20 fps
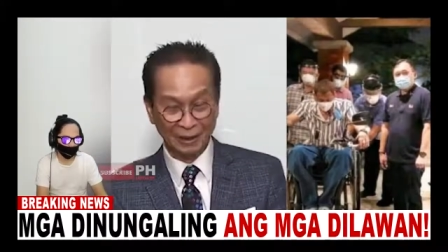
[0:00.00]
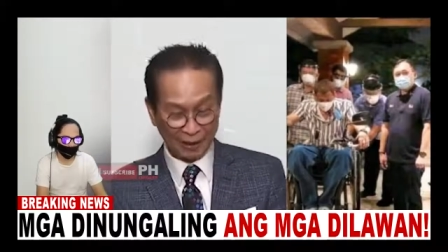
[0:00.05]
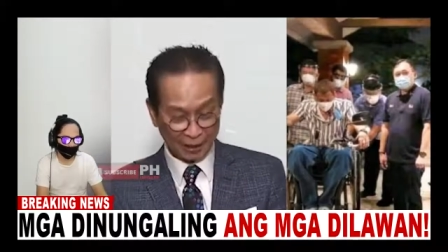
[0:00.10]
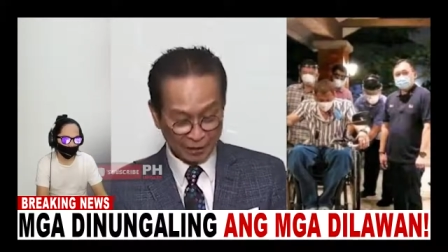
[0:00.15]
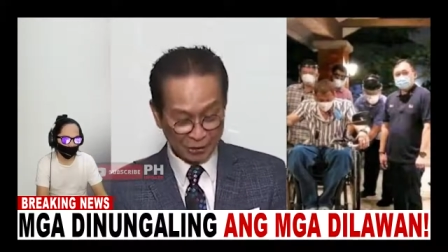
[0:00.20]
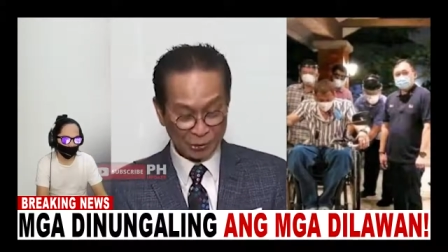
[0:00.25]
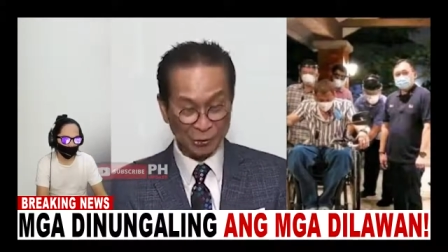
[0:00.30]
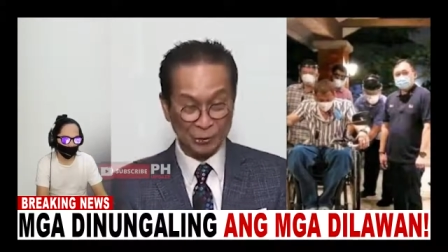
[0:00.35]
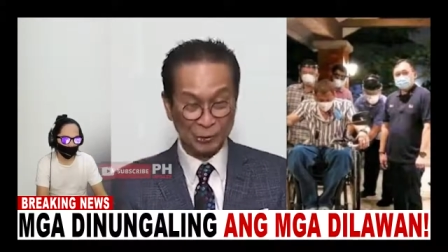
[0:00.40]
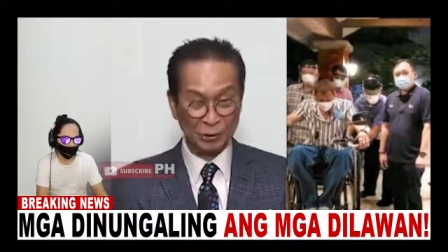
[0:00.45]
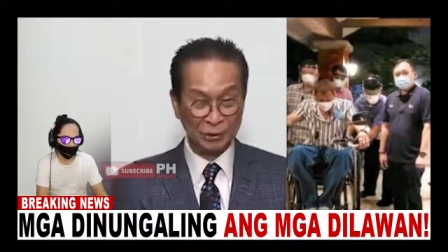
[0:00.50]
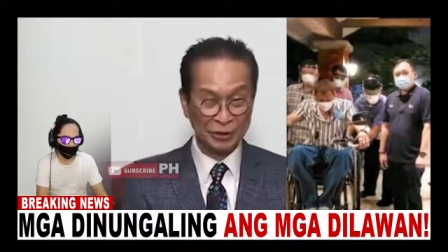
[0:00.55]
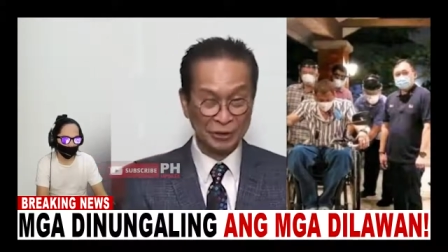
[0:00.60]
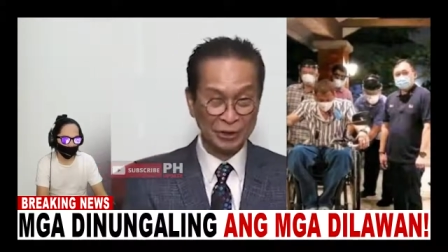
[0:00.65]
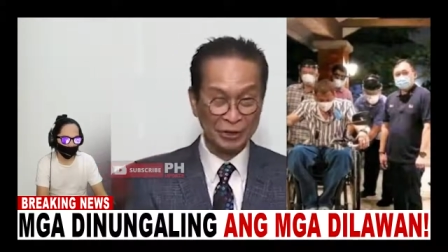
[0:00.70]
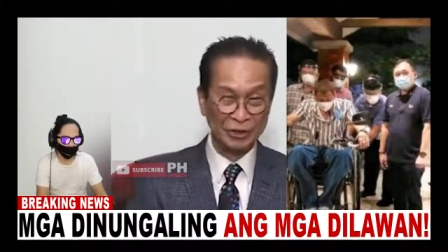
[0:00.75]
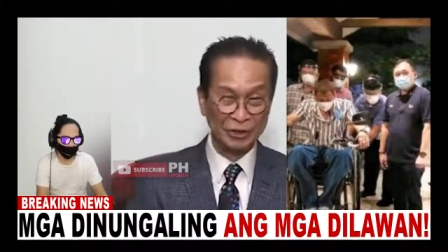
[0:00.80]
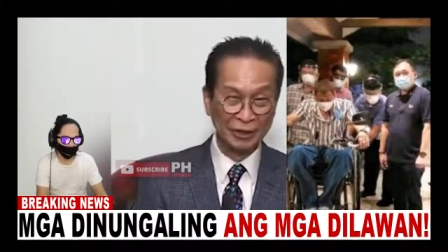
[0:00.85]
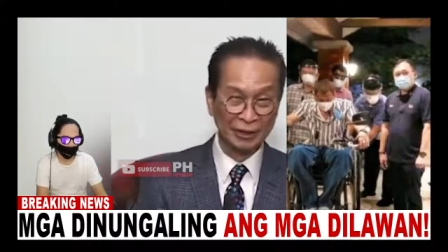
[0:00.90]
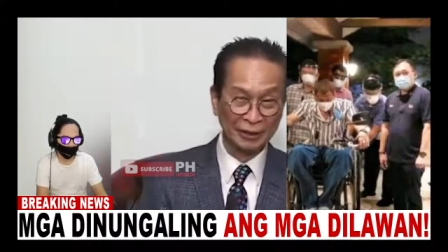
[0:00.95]
at yung
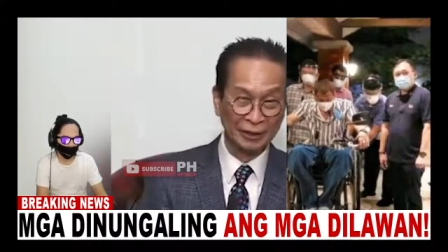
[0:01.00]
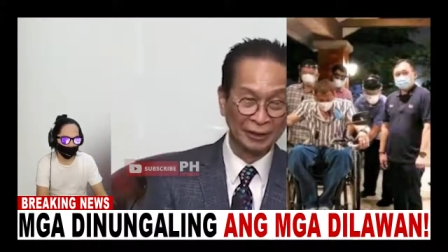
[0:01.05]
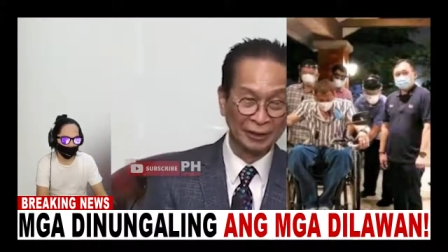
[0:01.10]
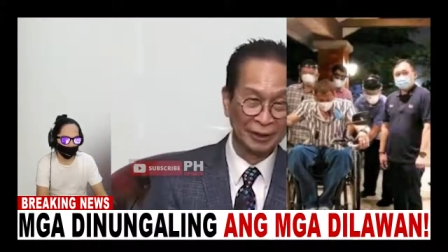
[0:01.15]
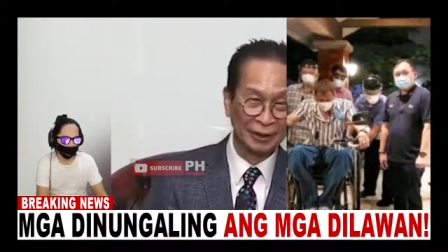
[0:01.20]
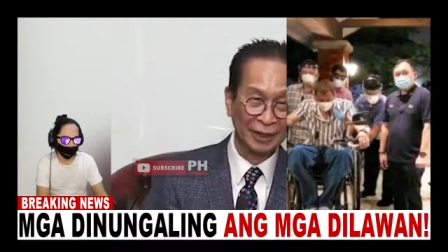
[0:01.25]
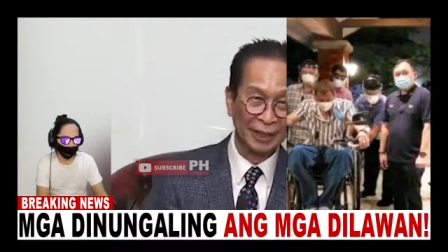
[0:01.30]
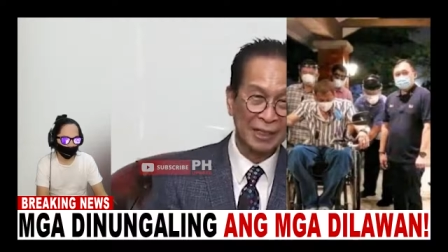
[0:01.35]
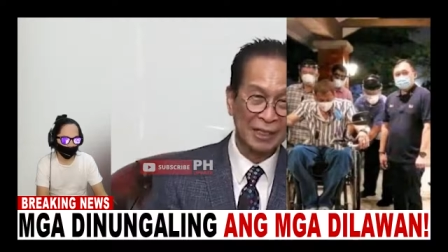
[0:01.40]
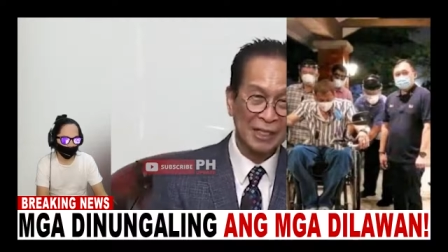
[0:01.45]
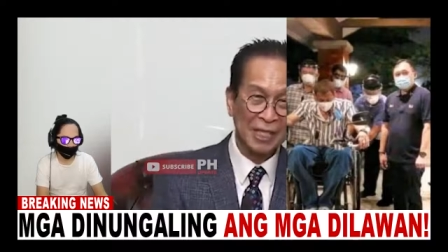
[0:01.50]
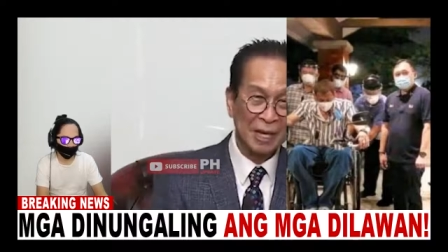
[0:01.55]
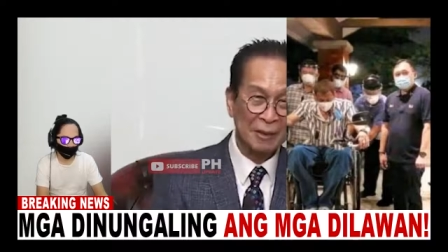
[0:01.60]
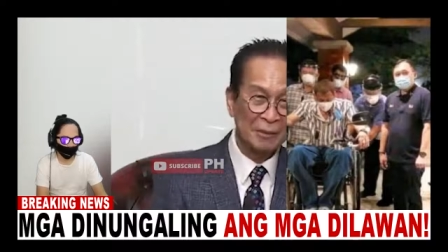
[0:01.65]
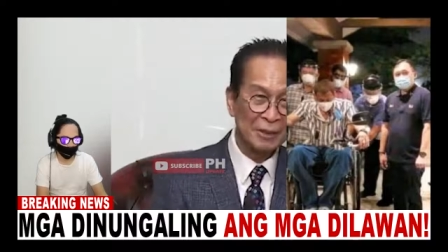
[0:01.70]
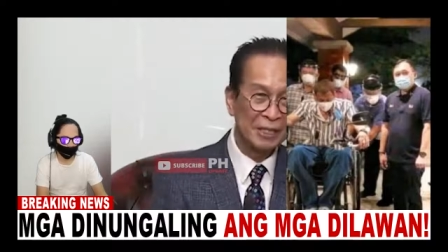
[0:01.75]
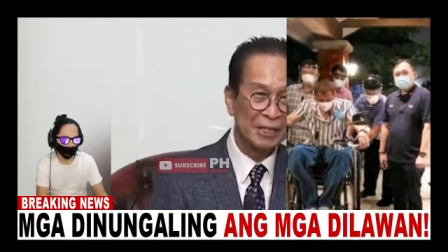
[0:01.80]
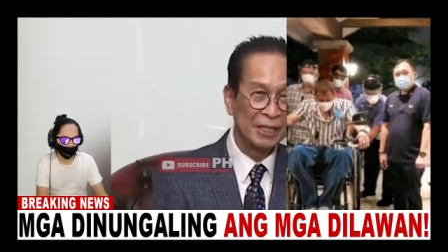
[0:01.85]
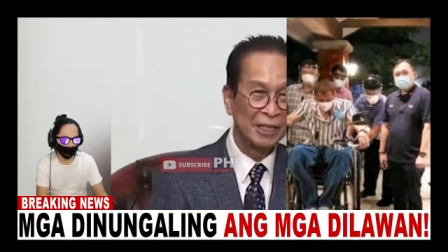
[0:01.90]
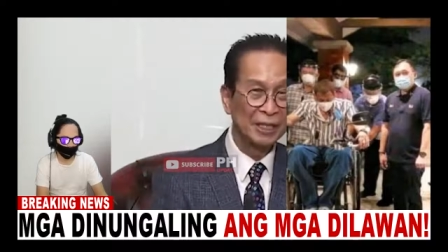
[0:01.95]
Judiciary. Eh
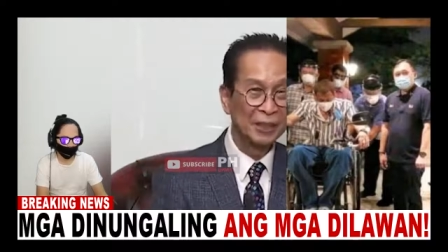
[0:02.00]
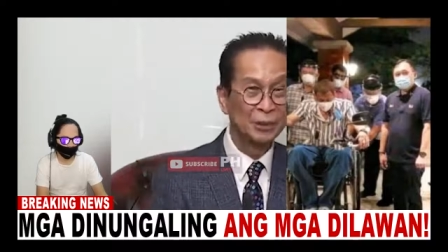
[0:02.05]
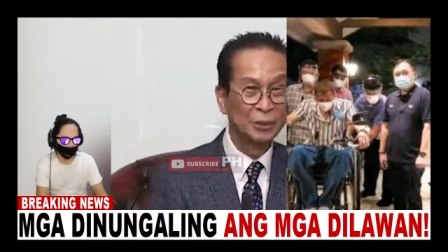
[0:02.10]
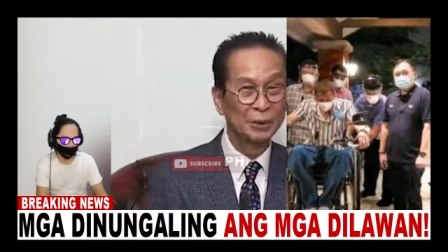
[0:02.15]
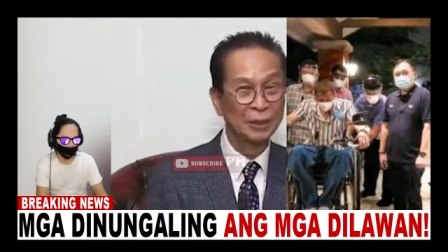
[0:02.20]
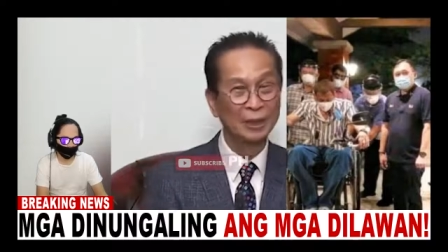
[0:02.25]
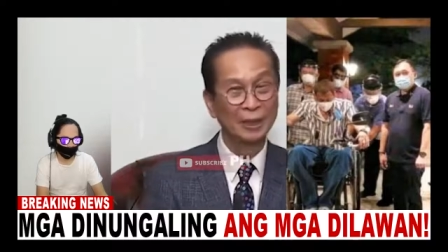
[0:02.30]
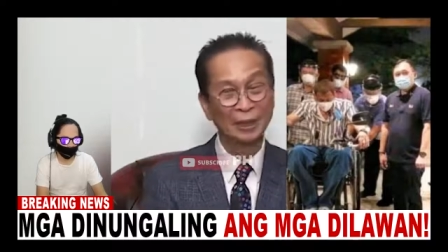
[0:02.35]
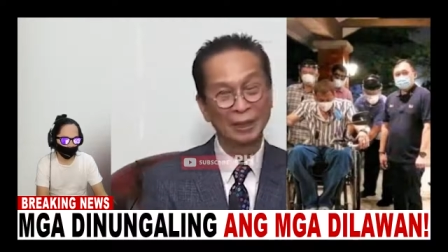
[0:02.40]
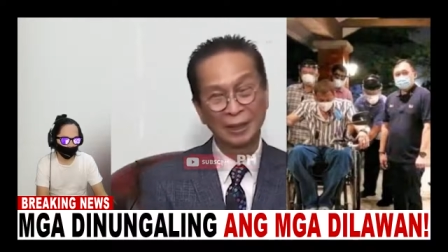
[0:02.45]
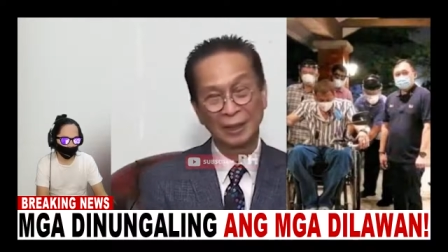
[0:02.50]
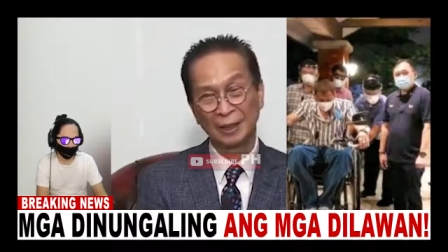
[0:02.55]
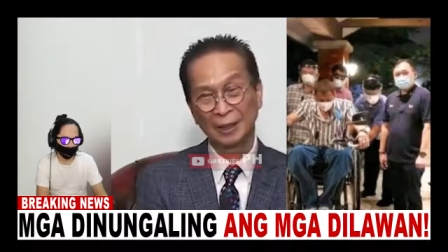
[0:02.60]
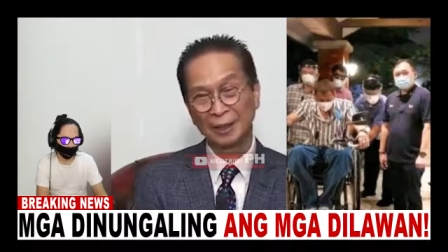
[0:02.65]
kasama sila doon eh.